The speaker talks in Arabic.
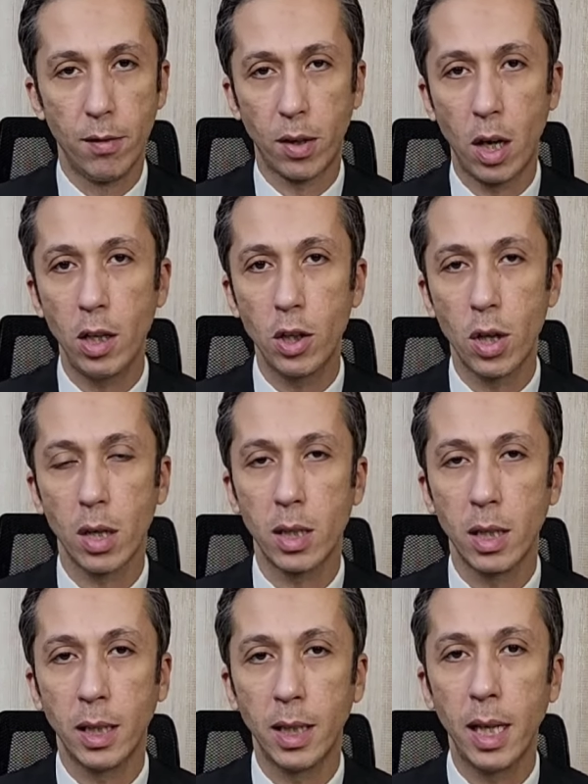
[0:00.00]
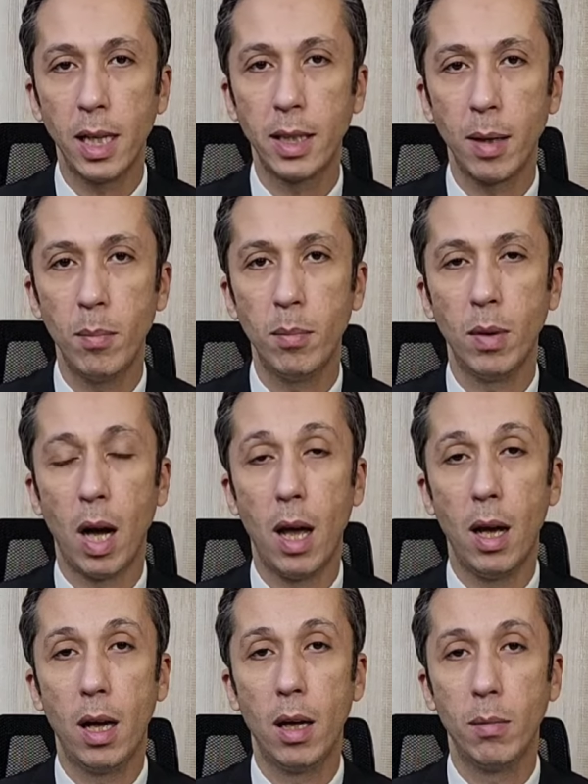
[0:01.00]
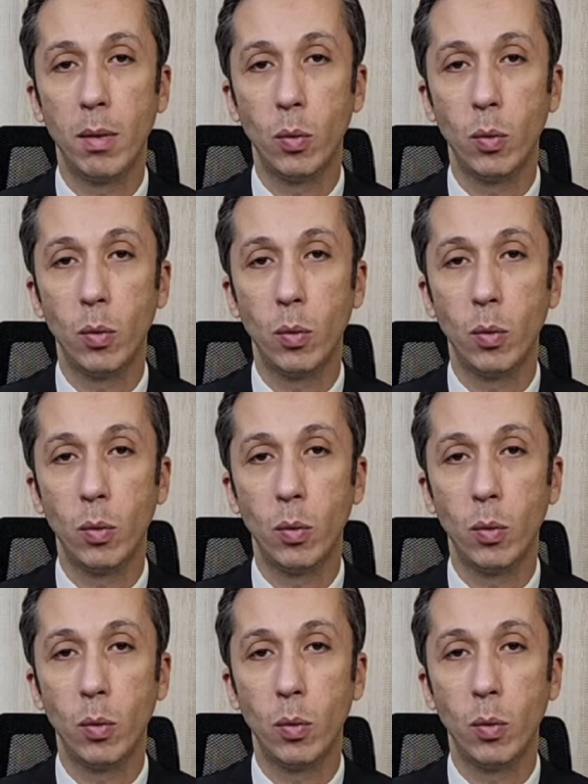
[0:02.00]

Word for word: في رايي الشخصي ان ده تم آه،